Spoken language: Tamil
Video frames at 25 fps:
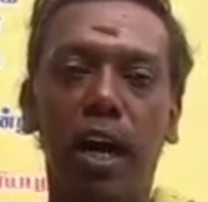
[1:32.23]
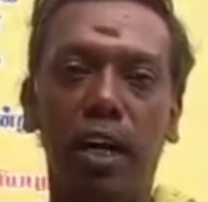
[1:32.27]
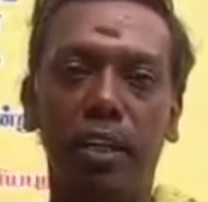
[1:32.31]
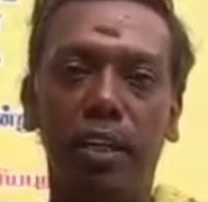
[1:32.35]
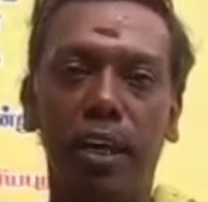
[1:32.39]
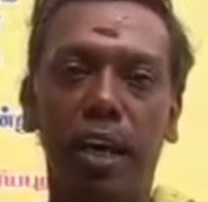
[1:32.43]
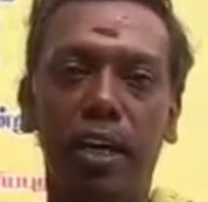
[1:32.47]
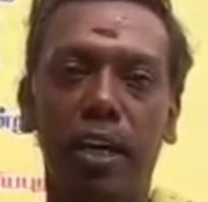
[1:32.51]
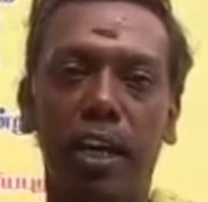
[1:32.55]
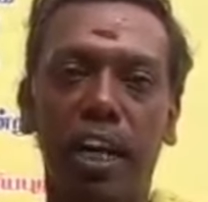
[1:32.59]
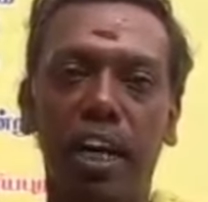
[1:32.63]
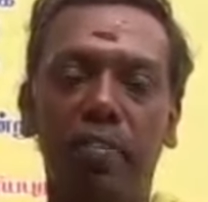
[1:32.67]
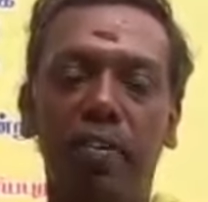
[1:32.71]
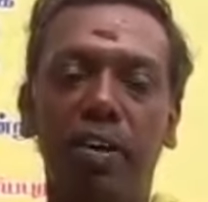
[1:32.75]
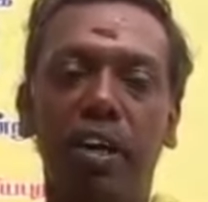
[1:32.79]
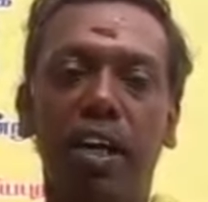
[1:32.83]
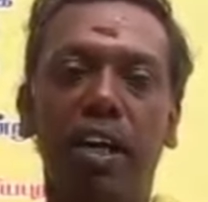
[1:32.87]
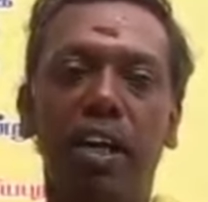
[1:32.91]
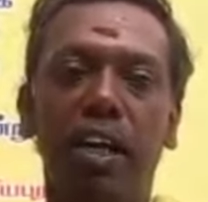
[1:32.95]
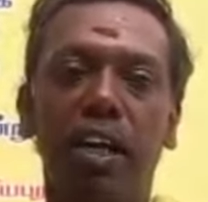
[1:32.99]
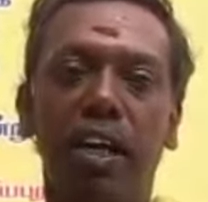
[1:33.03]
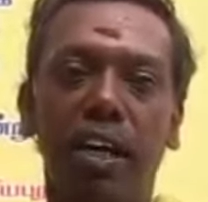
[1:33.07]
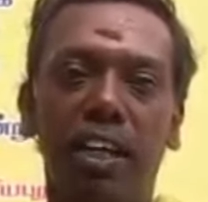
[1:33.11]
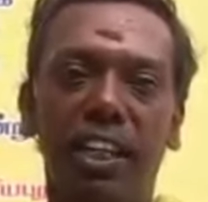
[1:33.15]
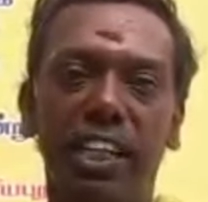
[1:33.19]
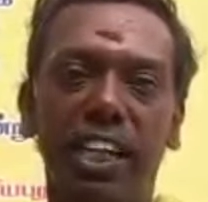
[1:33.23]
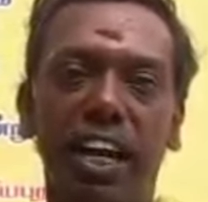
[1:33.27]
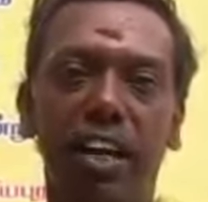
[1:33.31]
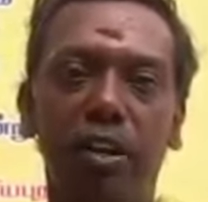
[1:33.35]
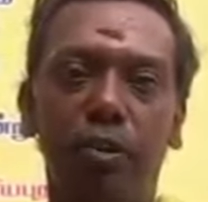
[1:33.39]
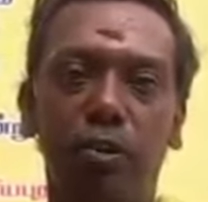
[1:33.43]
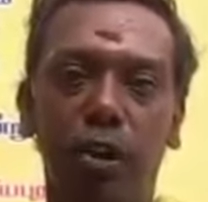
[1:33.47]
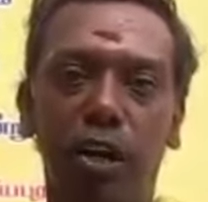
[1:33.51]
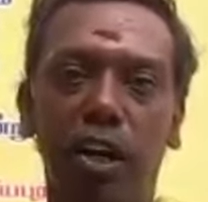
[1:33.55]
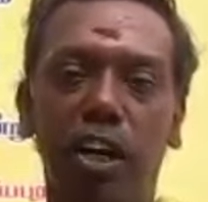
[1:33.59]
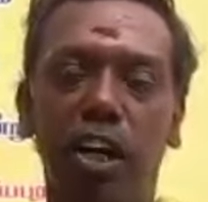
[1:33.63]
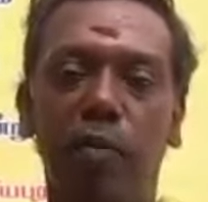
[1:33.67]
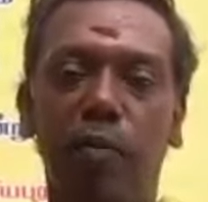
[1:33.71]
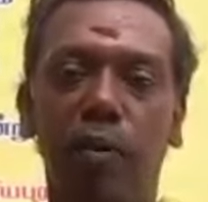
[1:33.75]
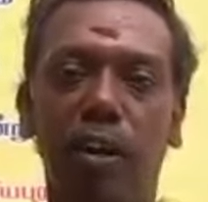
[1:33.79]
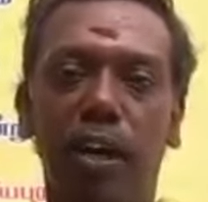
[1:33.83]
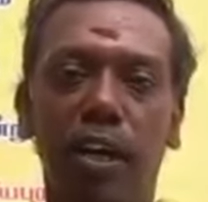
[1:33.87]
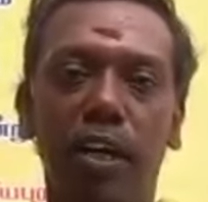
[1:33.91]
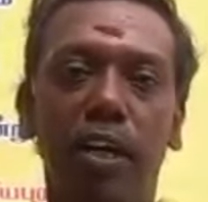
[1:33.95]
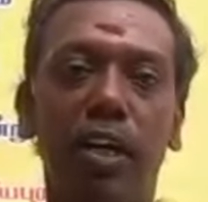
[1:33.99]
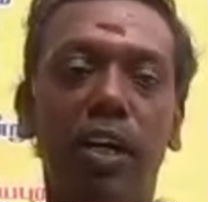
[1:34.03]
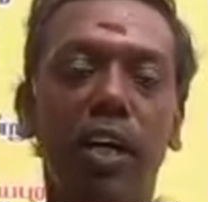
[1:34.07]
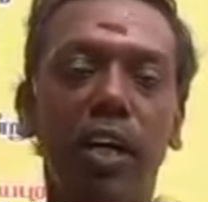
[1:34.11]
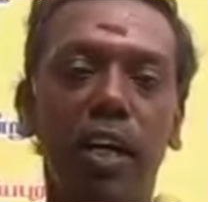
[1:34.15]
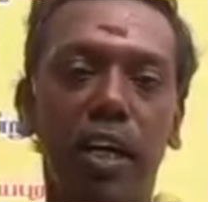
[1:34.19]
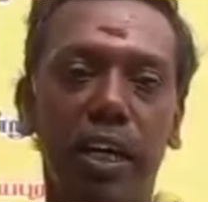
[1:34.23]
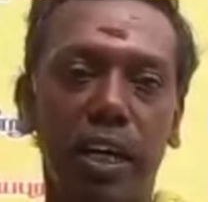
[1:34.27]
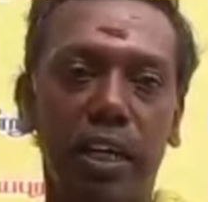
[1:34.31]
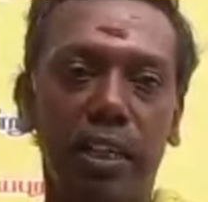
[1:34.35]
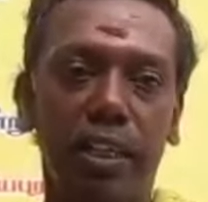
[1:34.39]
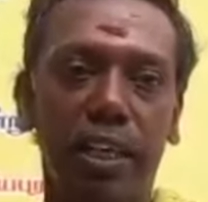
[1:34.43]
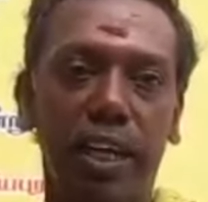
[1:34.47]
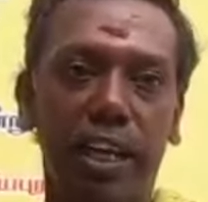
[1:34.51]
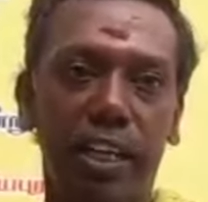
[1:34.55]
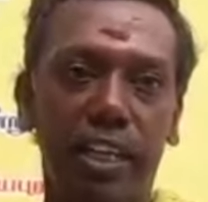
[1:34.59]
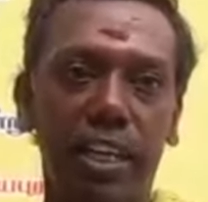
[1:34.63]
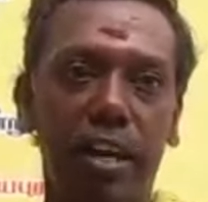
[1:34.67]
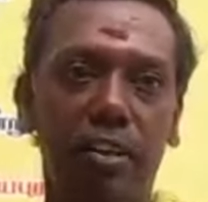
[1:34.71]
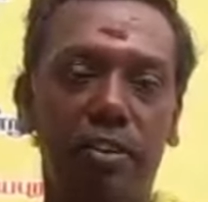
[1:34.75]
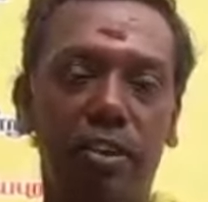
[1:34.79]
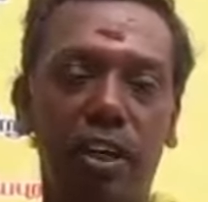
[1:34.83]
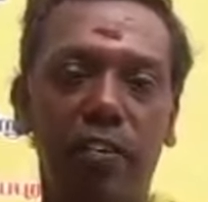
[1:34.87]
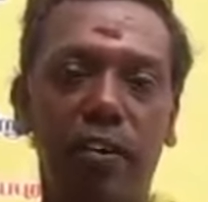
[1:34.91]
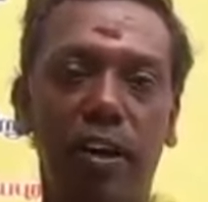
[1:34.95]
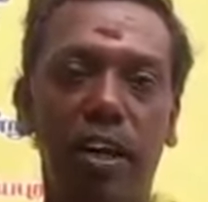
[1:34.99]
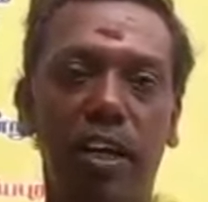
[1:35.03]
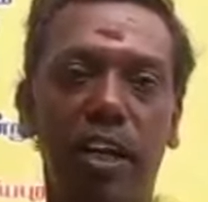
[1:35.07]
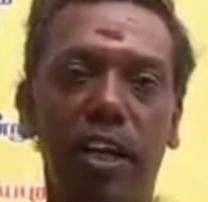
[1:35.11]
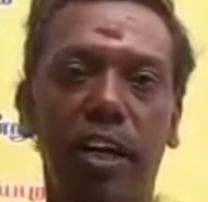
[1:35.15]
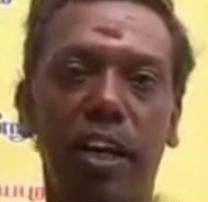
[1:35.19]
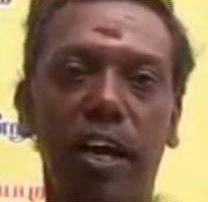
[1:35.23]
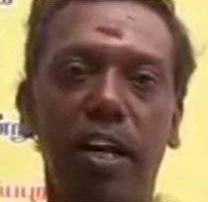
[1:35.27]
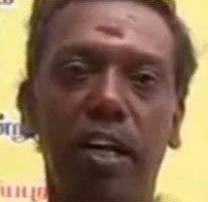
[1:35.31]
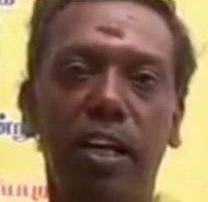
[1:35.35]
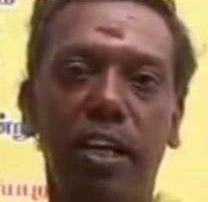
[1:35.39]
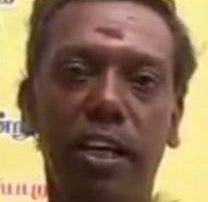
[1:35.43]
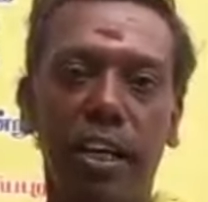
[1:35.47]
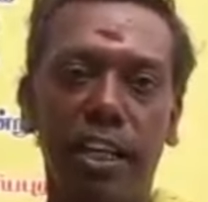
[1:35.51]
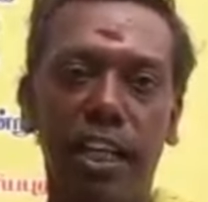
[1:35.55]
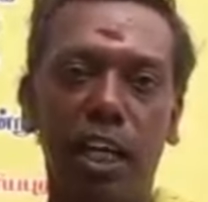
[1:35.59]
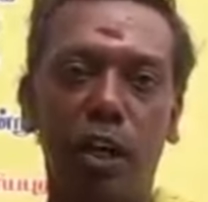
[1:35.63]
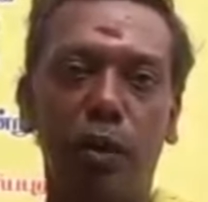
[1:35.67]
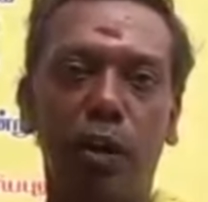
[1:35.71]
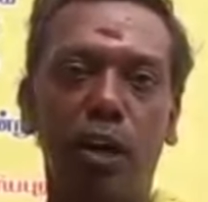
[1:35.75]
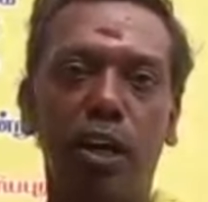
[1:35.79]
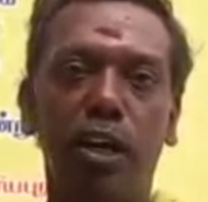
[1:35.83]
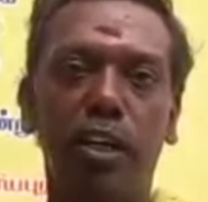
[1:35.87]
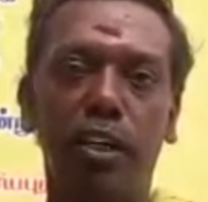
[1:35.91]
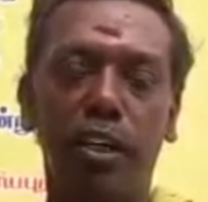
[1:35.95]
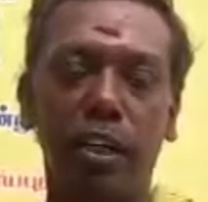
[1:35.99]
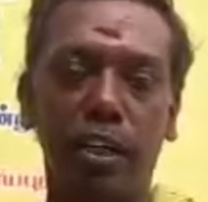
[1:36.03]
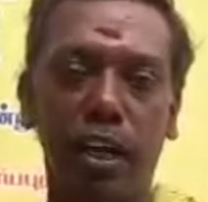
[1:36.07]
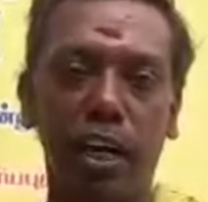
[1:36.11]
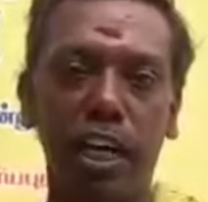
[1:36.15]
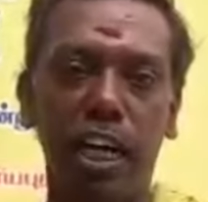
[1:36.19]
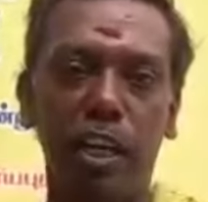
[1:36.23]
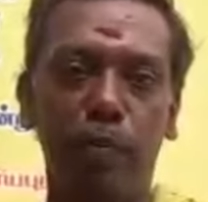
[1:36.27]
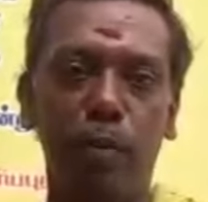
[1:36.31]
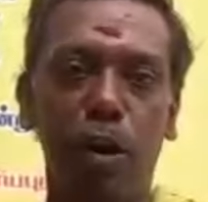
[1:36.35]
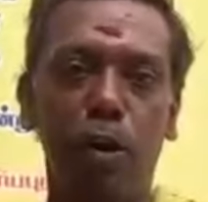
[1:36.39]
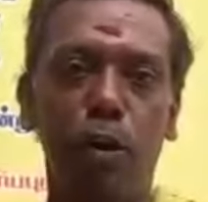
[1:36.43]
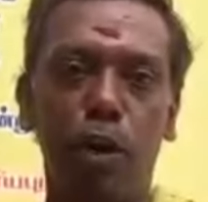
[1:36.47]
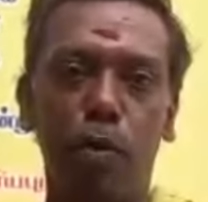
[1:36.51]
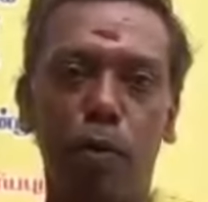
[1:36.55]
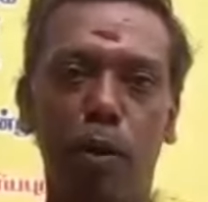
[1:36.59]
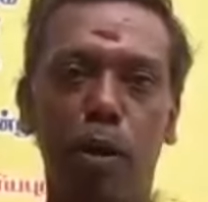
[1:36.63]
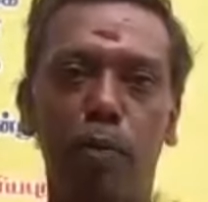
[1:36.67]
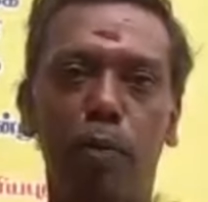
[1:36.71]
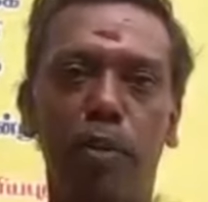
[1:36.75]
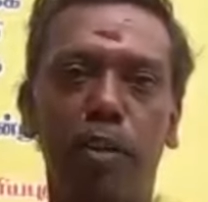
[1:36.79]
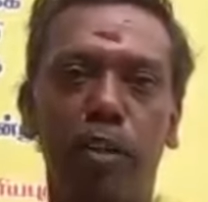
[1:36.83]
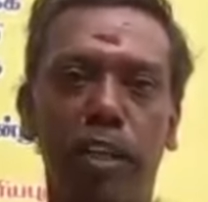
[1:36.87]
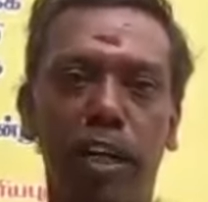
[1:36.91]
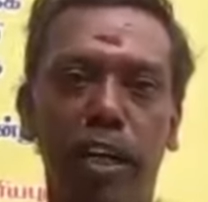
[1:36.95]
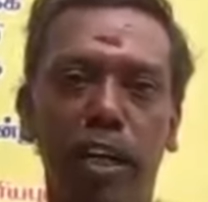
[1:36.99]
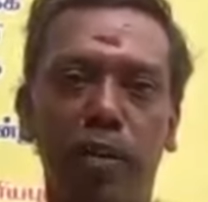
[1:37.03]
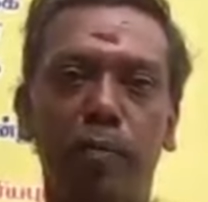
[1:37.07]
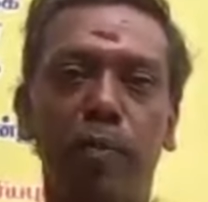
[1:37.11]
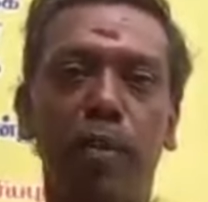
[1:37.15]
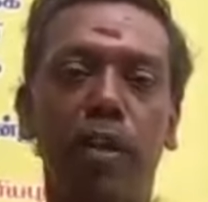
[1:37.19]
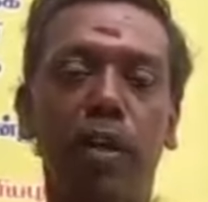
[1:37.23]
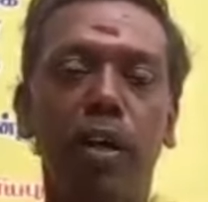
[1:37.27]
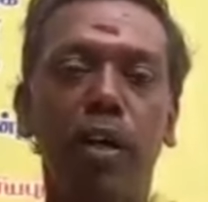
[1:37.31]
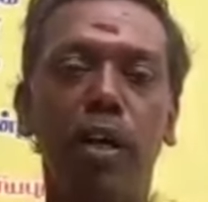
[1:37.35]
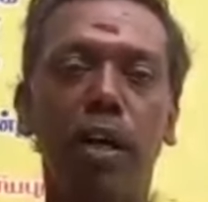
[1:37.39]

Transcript: அதால் இறைவனுக்கு எதிராலீஸ்வரன் என்று பெயர் இந்த எதிராலீஸ்வரன் வழங்கினால் இருதயவில் கண்டிப்பாக குணமாக என்பது திண்ணம்